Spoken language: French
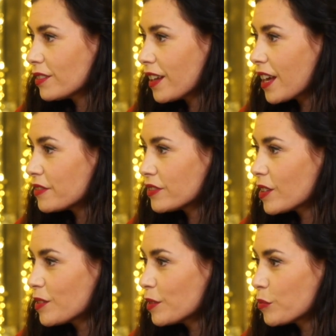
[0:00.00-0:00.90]

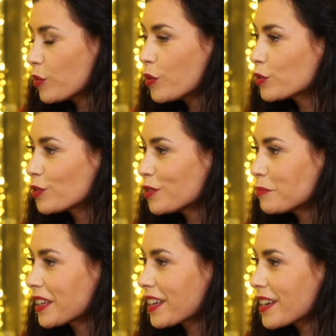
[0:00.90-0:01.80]
avant pour aucune de
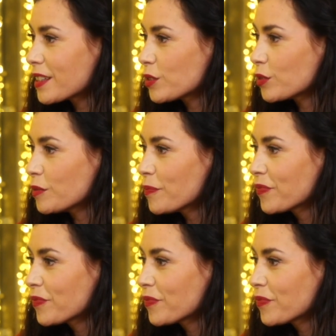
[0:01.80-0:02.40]
mes créations